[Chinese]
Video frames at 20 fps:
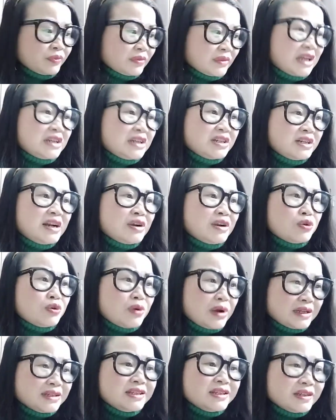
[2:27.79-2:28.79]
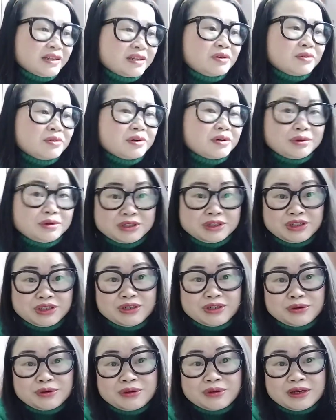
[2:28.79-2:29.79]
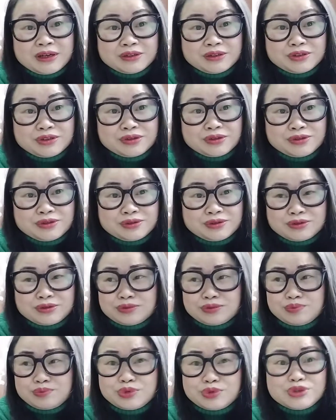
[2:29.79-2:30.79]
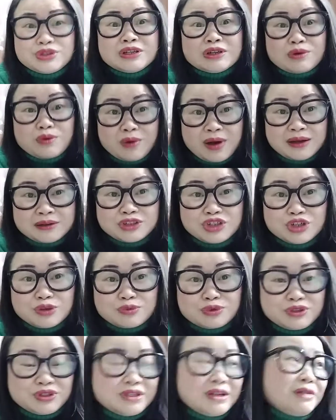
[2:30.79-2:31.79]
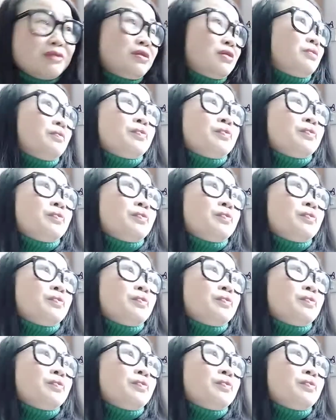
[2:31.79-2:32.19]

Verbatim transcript: 但是暖暖气 Coco 也是有点嗯不习惯，吃不消的。